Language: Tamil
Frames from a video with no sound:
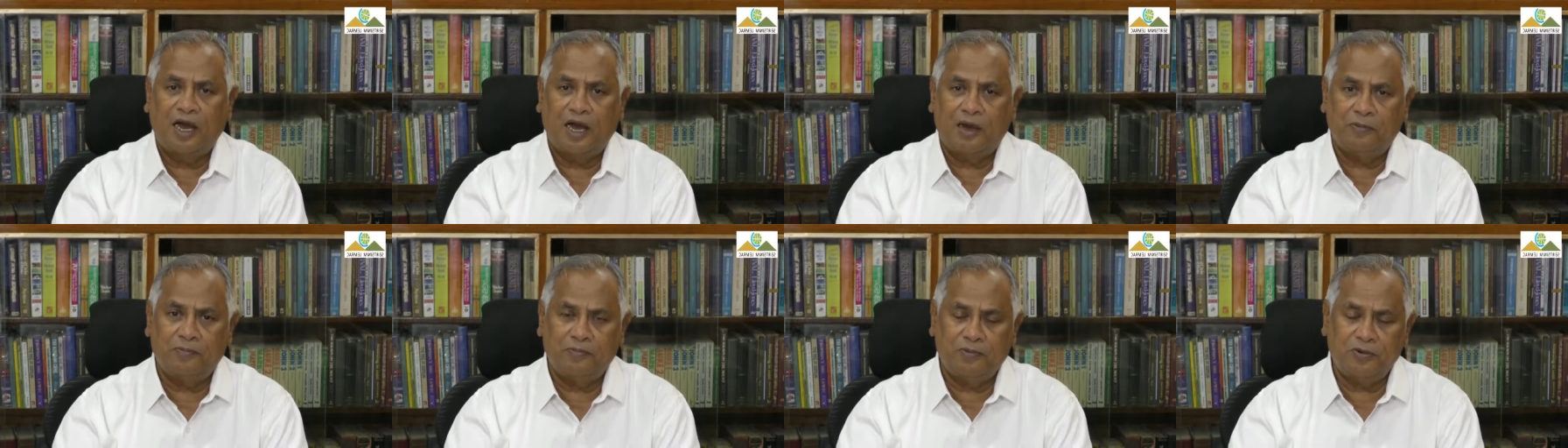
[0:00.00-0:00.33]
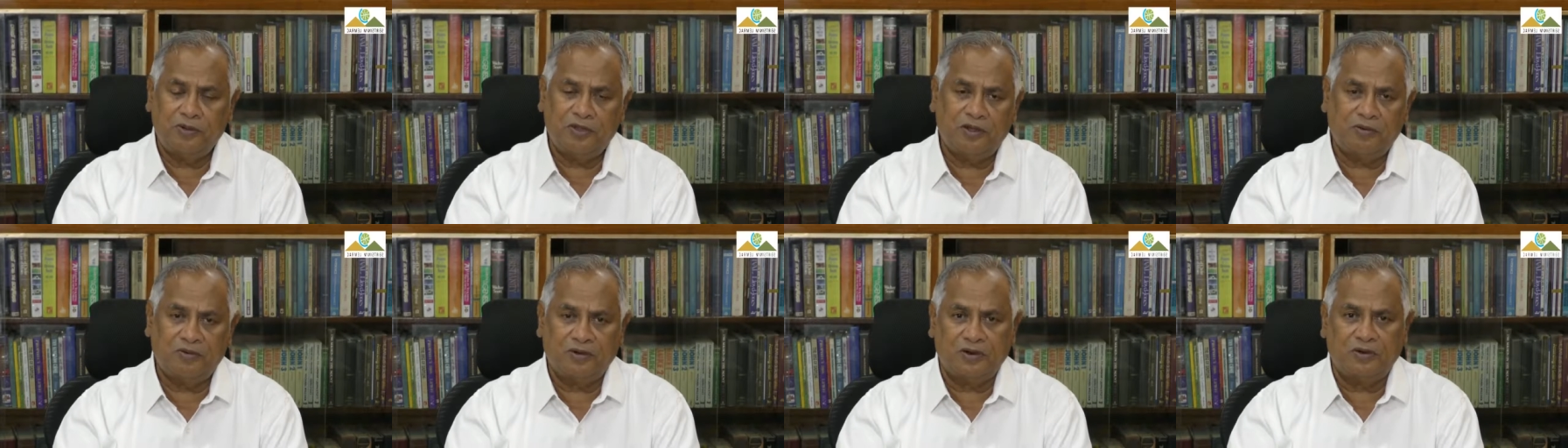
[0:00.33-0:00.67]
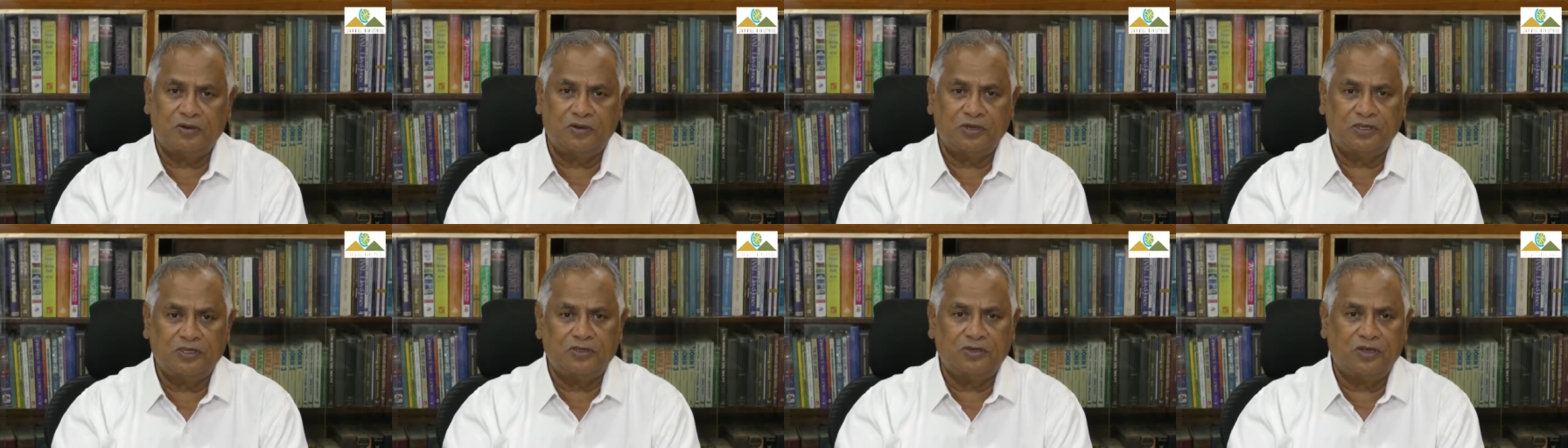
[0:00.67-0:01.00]
அப்போது
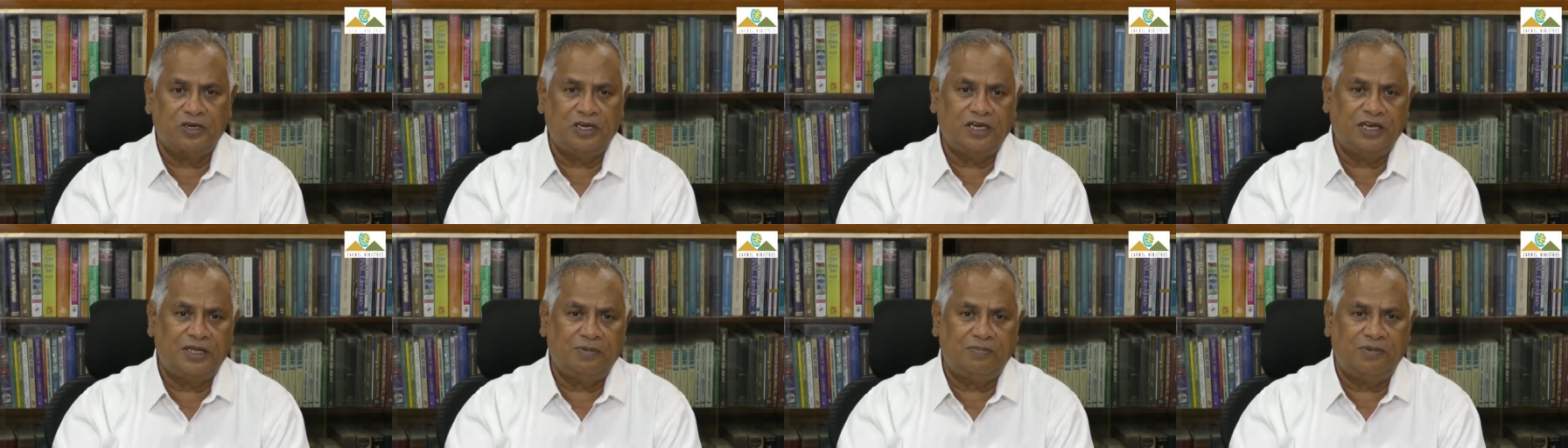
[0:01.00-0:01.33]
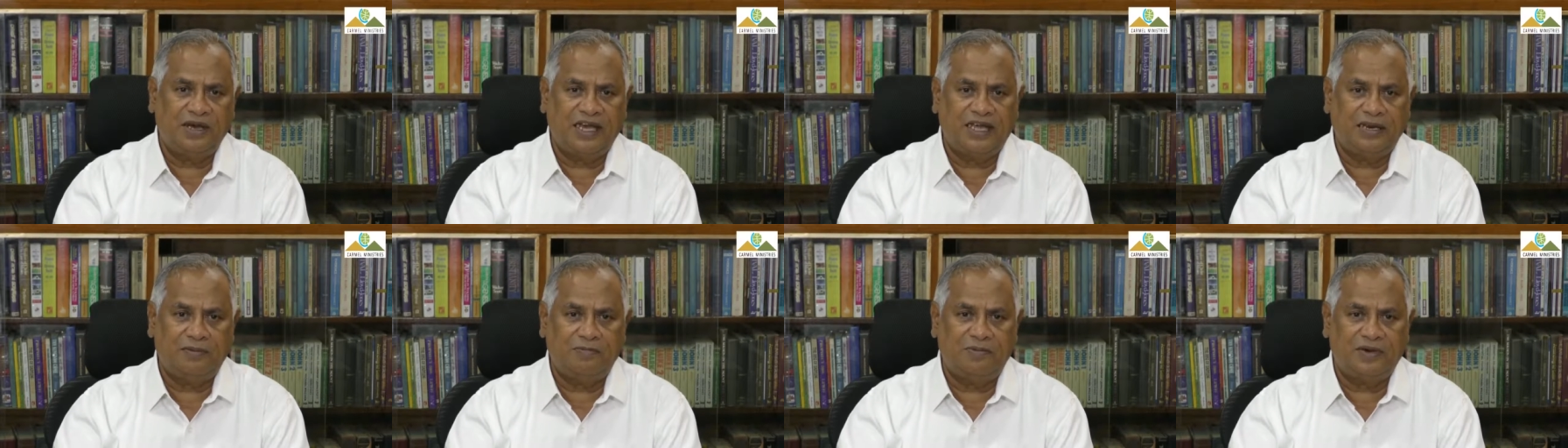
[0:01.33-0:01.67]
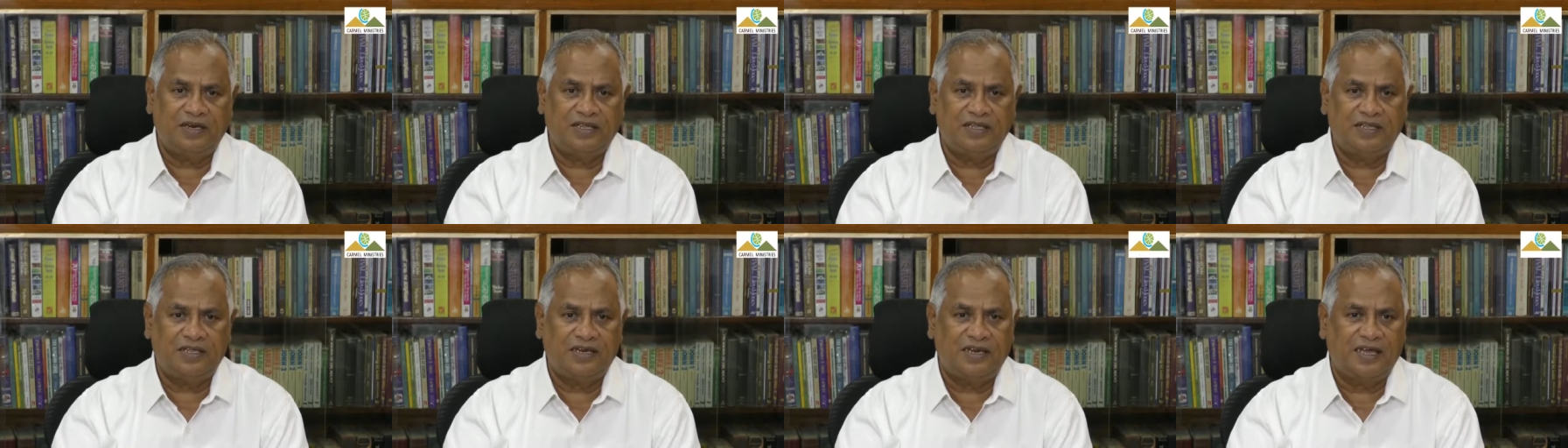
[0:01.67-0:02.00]
அவர்கள் ஒரு சொல்லை
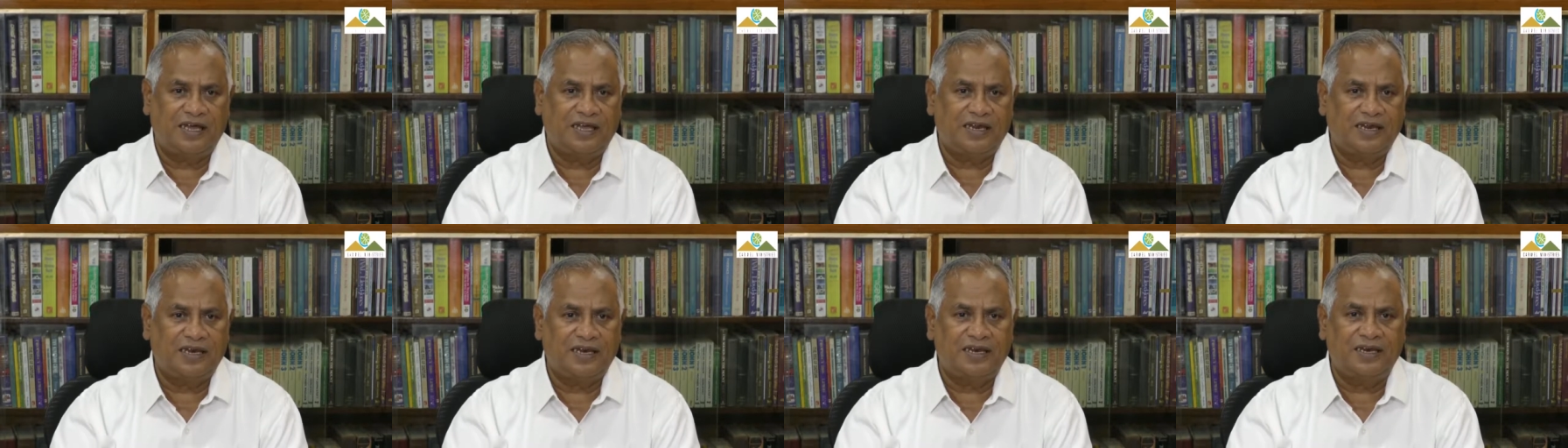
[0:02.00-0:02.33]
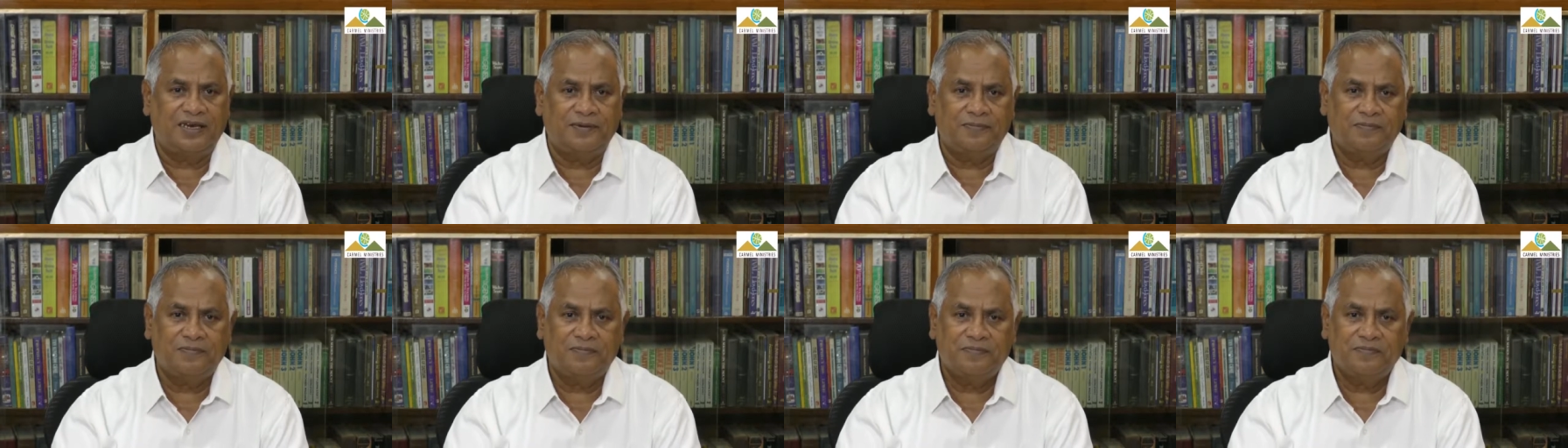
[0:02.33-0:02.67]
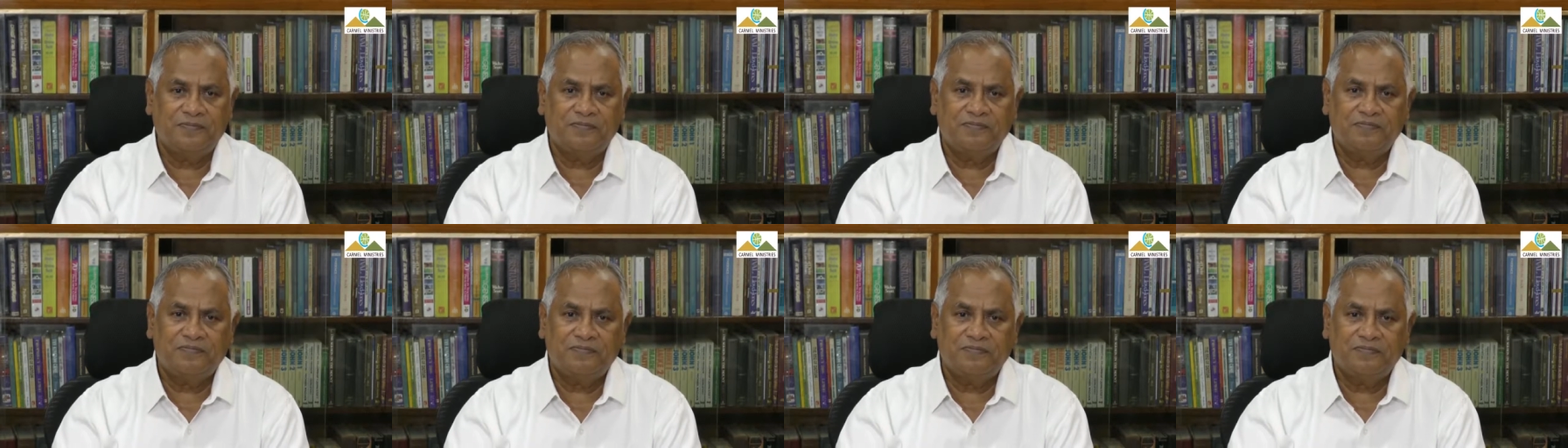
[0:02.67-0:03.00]
பயன்படுத்தினார்கள்
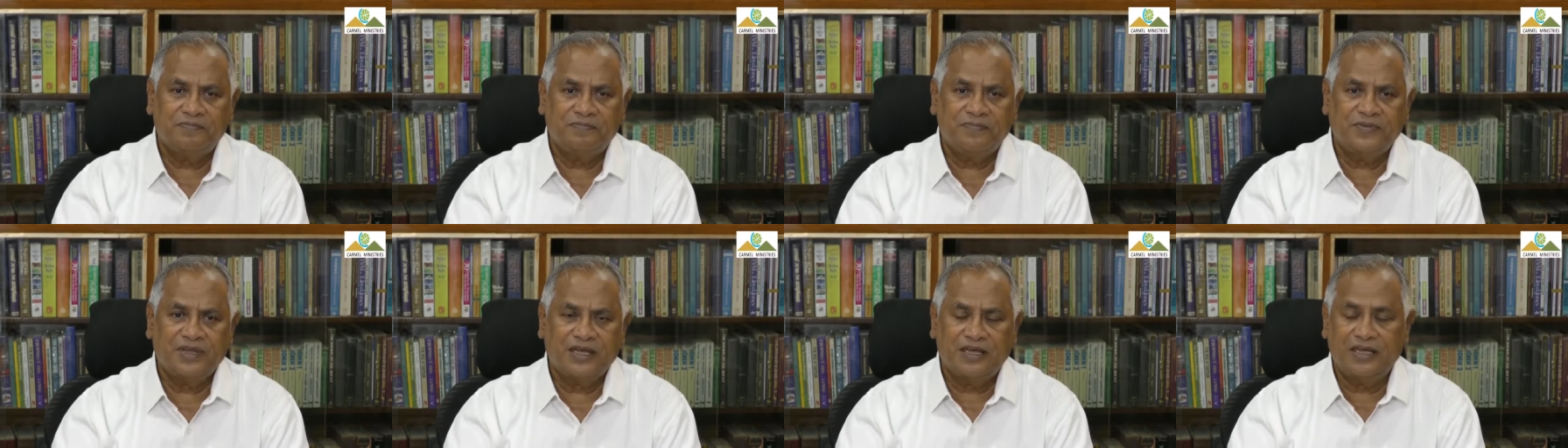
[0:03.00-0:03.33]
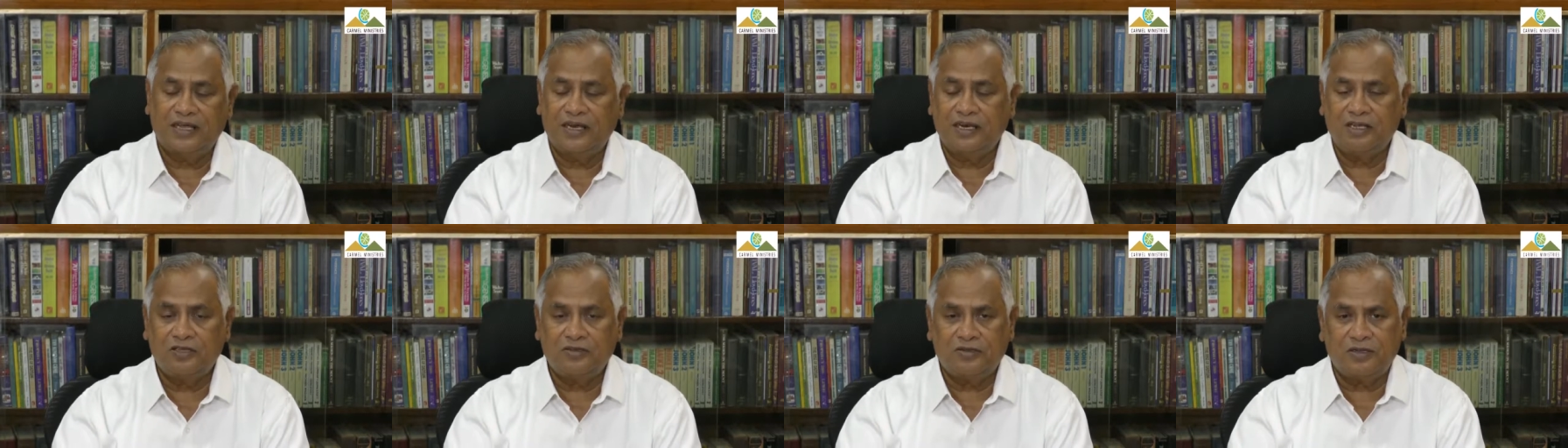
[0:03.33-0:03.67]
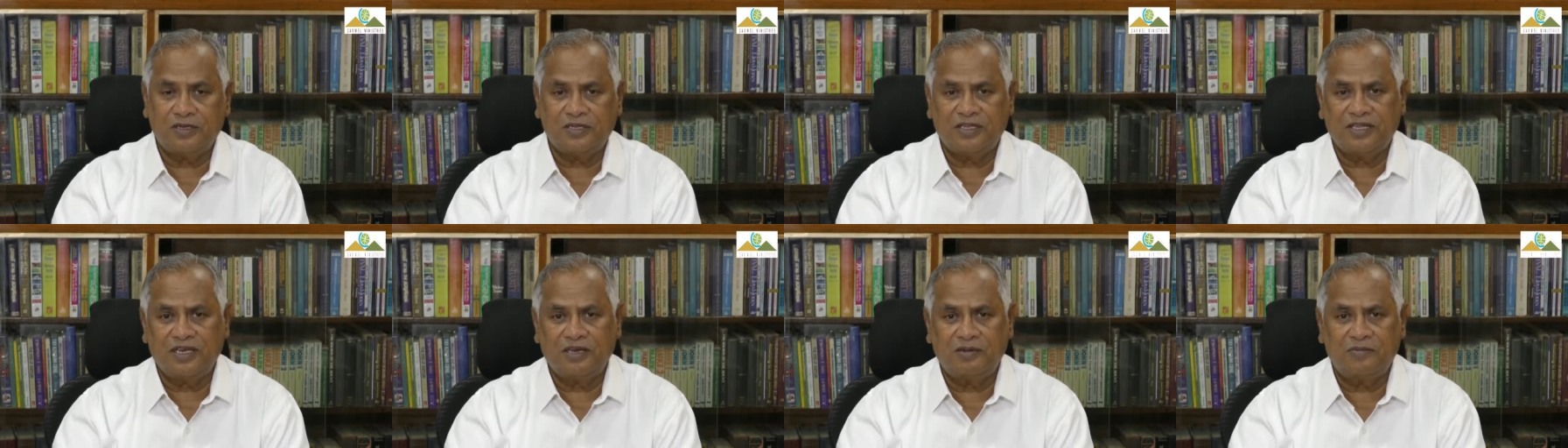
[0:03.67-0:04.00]
என்ன
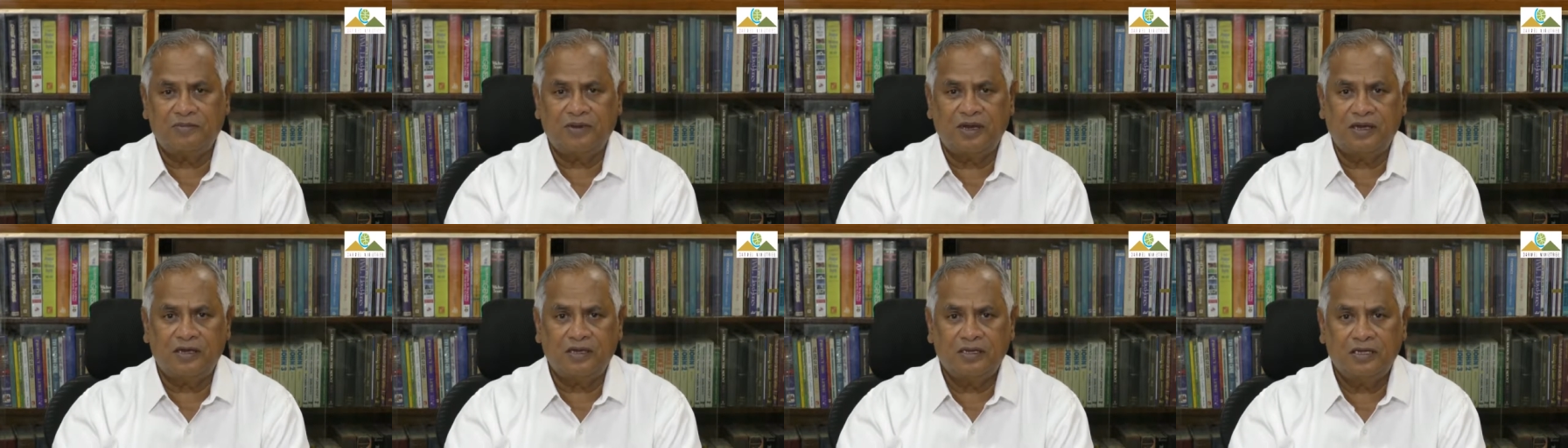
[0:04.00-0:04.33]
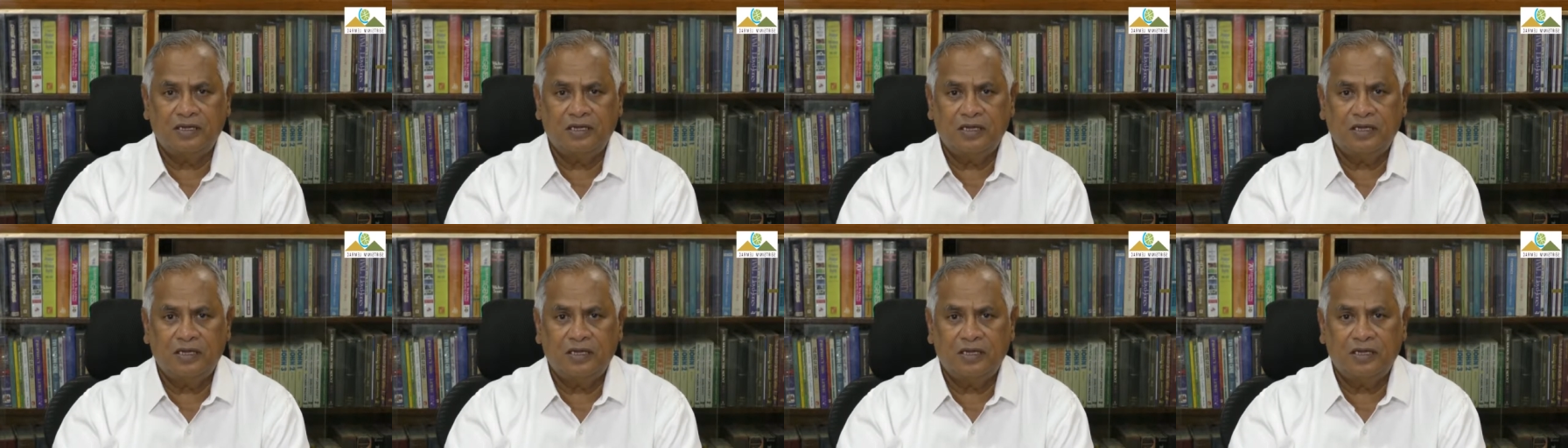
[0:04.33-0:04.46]
சொல் தெரியுமா